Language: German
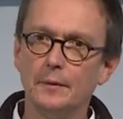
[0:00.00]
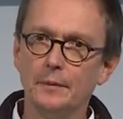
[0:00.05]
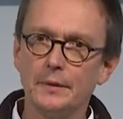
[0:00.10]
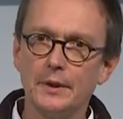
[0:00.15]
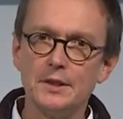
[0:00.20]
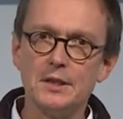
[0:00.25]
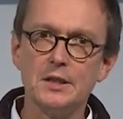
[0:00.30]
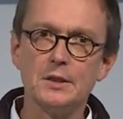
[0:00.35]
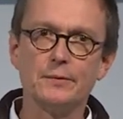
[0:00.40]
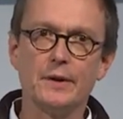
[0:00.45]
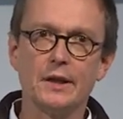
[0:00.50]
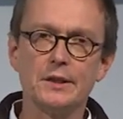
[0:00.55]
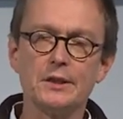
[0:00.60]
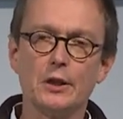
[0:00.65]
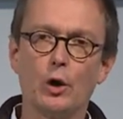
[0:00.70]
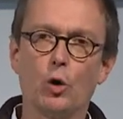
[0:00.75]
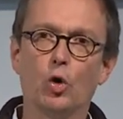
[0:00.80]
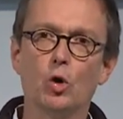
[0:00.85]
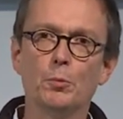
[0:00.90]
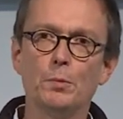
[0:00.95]
Das ist fast
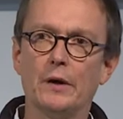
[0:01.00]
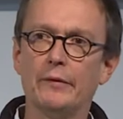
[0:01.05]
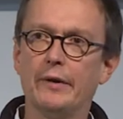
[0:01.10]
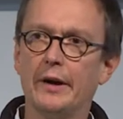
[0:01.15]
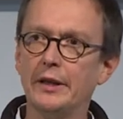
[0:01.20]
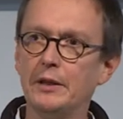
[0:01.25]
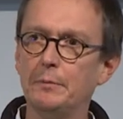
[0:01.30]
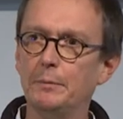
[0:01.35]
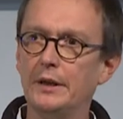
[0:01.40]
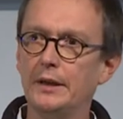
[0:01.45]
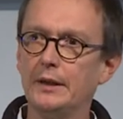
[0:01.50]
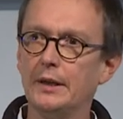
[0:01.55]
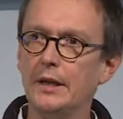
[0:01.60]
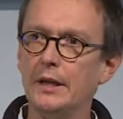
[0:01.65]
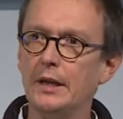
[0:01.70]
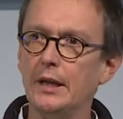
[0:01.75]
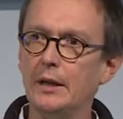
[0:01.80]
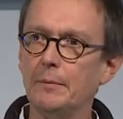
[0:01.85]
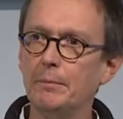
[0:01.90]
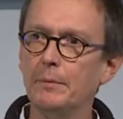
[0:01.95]
europaweit
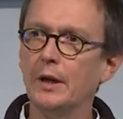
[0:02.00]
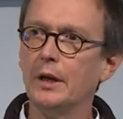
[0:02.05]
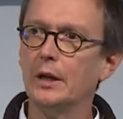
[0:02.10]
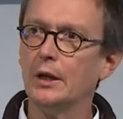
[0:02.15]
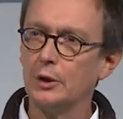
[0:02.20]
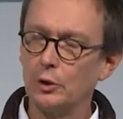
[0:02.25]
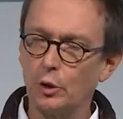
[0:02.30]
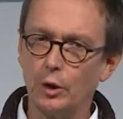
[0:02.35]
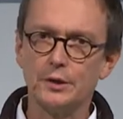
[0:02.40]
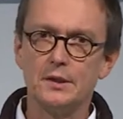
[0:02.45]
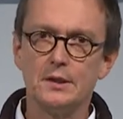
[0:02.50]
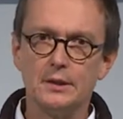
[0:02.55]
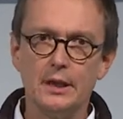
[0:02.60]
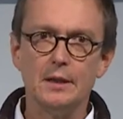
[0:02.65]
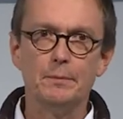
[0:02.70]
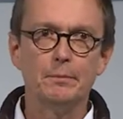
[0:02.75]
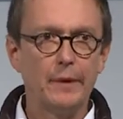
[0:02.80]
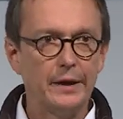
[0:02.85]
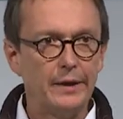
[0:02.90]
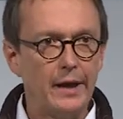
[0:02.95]
mitgegeben.
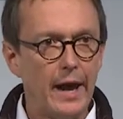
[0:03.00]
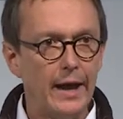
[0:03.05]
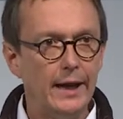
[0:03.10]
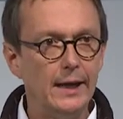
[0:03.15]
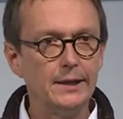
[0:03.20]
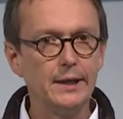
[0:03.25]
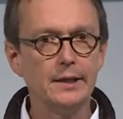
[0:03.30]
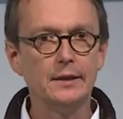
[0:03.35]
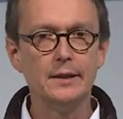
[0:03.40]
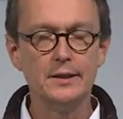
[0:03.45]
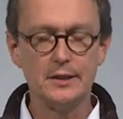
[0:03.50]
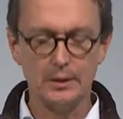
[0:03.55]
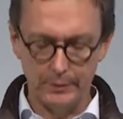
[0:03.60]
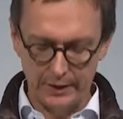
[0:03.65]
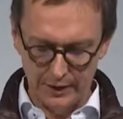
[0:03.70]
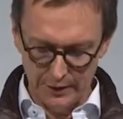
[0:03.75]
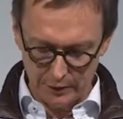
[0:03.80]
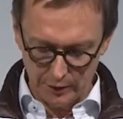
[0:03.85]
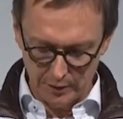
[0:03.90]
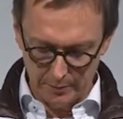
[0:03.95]
Trotzdem, man hält an diesem
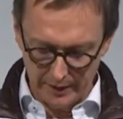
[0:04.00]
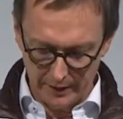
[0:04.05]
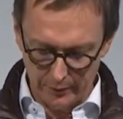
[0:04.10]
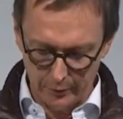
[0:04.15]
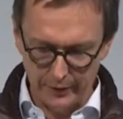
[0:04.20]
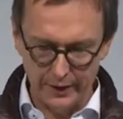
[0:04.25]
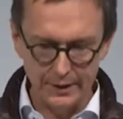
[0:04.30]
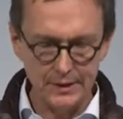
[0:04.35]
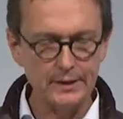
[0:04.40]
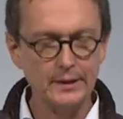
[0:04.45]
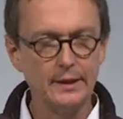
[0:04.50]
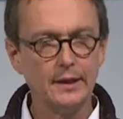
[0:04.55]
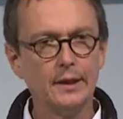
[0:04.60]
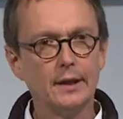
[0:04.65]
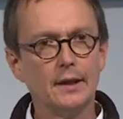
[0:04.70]
Instrument fest,